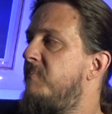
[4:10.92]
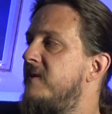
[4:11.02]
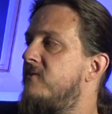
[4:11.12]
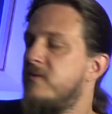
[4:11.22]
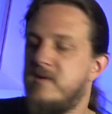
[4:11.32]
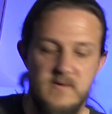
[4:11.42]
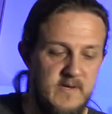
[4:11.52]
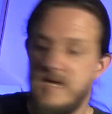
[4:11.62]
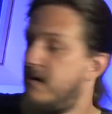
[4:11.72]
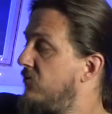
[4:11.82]
un pitch donc,
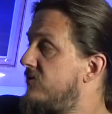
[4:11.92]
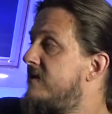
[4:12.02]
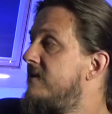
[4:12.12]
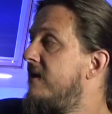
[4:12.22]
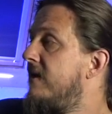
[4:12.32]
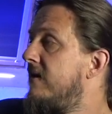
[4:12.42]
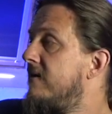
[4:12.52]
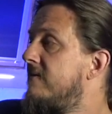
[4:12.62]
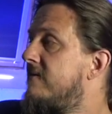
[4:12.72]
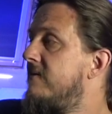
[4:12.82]
euh, et un multi-delay
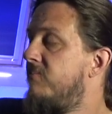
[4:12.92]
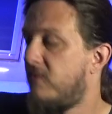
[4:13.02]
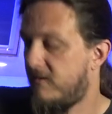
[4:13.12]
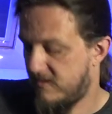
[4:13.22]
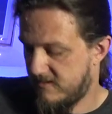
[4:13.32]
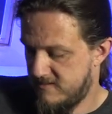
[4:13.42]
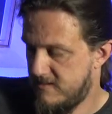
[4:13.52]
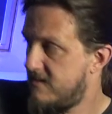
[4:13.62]
ici pour avoir...